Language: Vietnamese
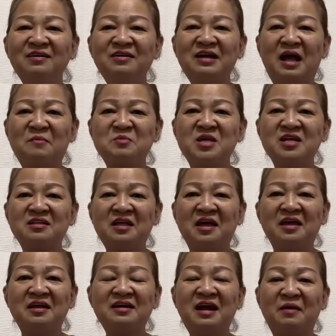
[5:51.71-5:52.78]
làm việc
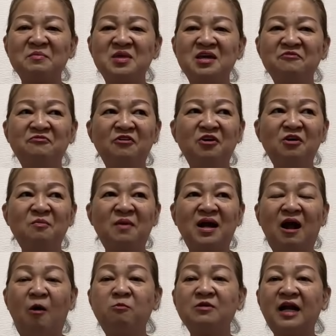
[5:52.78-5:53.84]
thiện làm việc phước mà
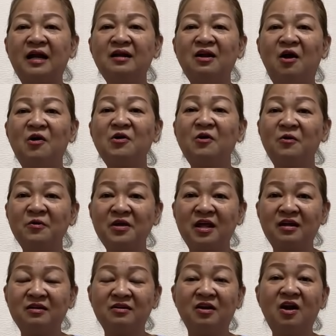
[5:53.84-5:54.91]
không tránh nổi con
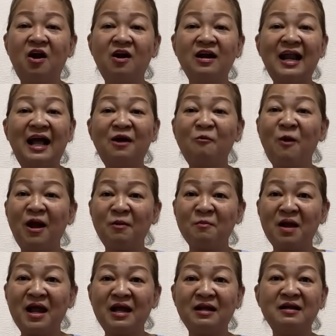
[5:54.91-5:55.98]
dịch rồi lo lắng quan
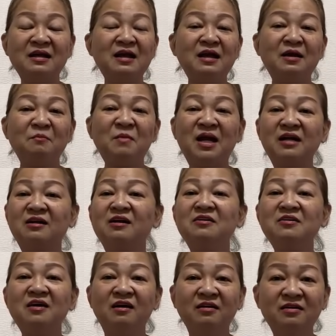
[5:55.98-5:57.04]
mang mình cứ
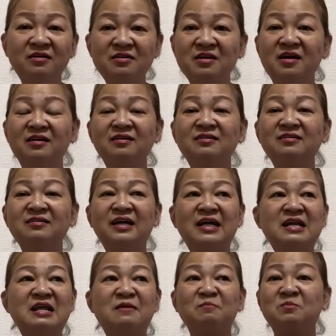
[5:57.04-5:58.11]
giữ vững cái
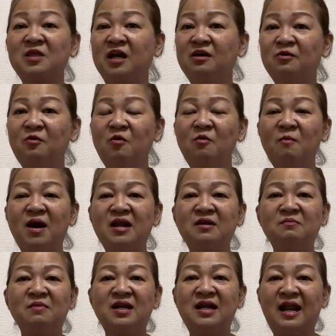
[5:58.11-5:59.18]
niềm tin của
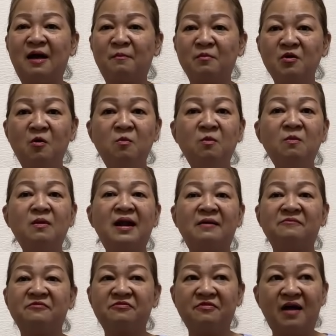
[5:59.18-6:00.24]
mình mình làm đúng
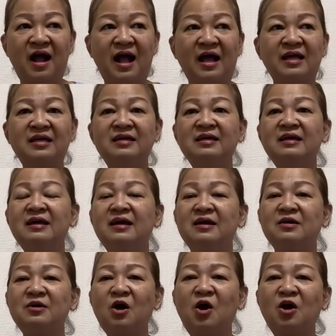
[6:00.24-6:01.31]
làm phải
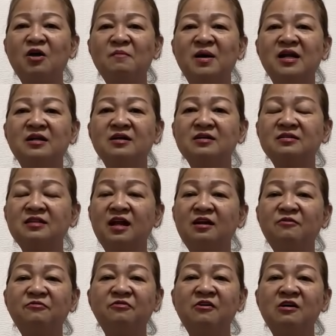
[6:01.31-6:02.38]
rồi mình cứ tích
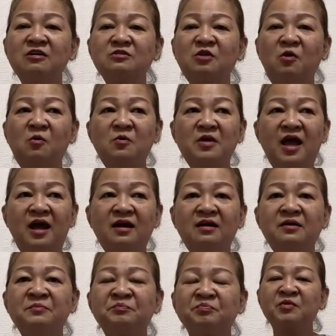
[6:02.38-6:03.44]
phước tu
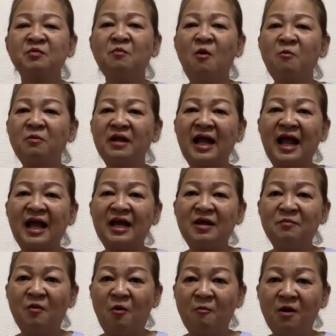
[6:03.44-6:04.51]
nhân một
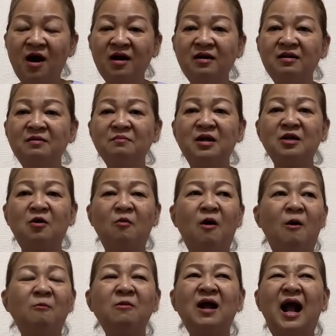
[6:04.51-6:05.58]
ngày một ít mình cũng
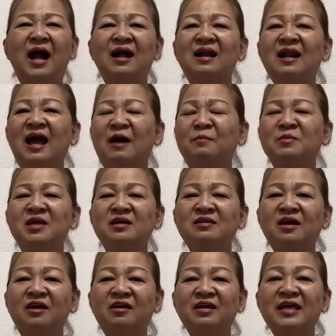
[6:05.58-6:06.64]
không cần làm gì
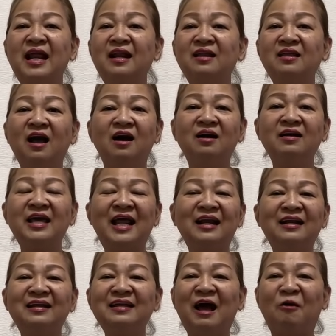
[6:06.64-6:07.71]
cho nó danh dự
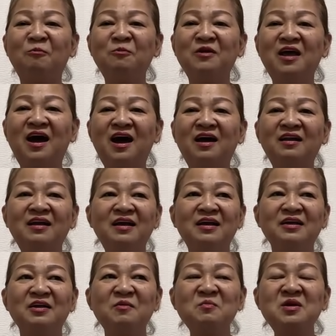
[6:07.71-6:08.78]
danh vọng gì hết
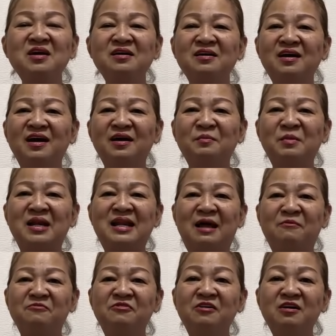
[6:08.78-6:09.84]
giống như à, mình
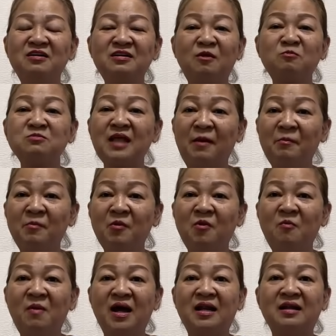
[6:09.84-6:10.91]
làm phước trong tâm của
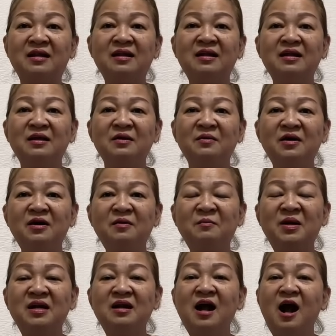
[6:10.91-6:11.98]
mình à,
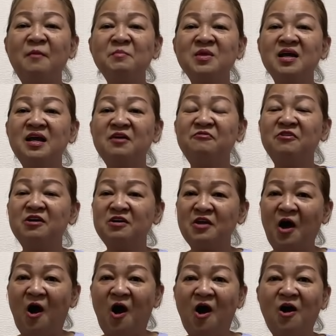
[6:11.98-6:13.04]
mình gom những cái phước
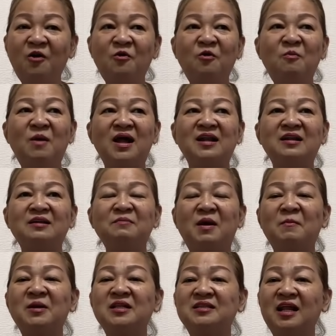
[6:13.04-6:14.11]
nhỏ của mình mà
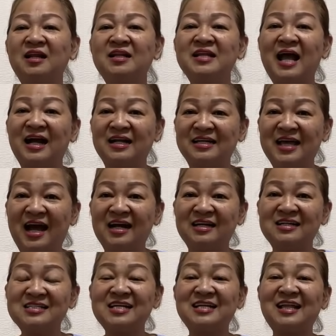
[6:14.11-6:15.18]
mình tích dần
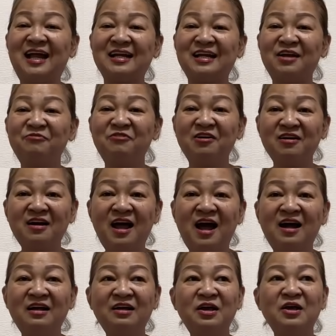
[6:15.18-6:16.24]
dần nó sẽ thành cái phước
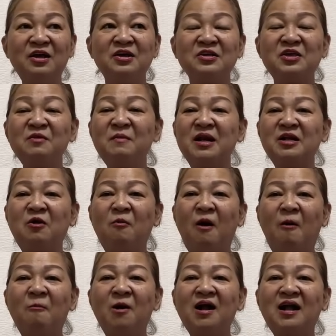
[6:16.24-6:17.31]
lớn chứ mình cũng
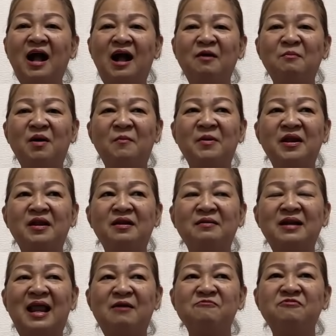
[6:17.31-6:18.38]
không có cần mà
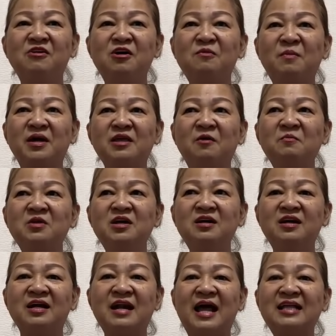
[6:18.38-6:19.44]
mình làm phước mà giống như
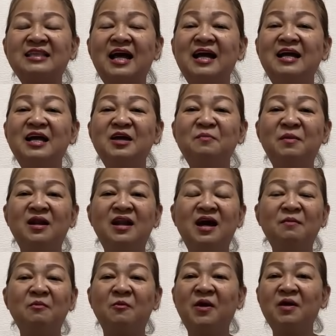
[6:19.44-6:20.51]
là để người ta ghi mình
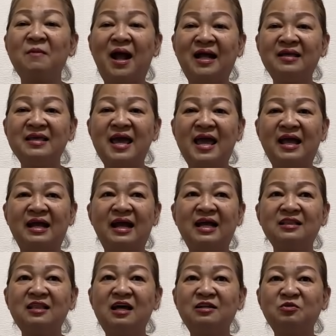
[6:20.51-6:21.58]
lên một cái bảng vàng
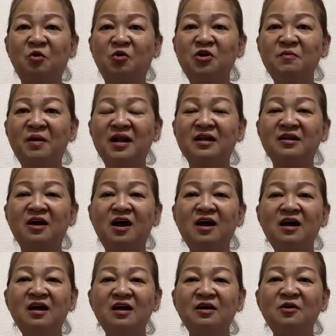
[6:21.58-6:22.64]
hay tên tuổi mình nó
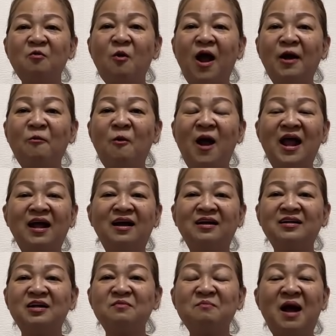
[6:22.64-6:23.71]
nó quan quan ở
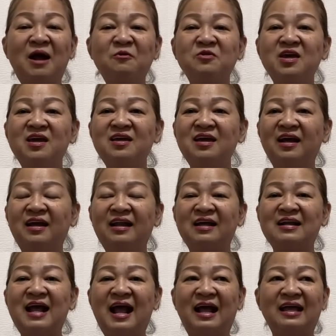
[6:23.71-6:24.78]
trên báo chí hay
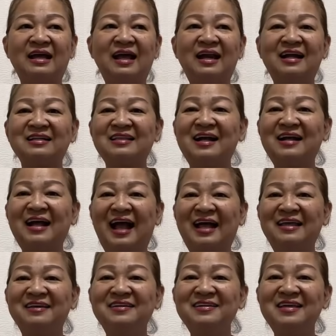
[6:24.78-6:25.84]
là đài hay là tất cả
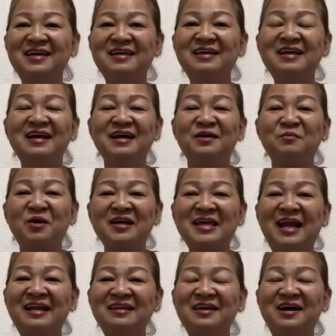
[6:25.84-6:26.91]
những gì mà
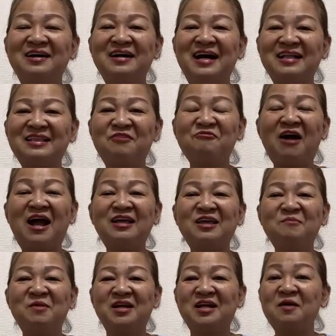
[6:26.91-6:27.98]
danh dự hay ta phát
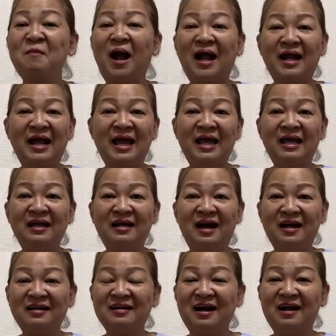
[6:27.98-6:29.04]
cho mình cái bằng khen
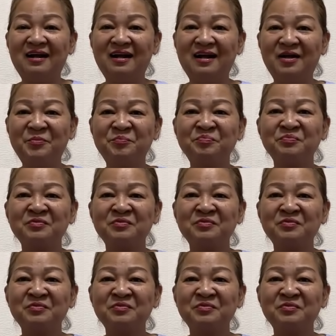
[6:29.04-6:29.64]
hết trơn á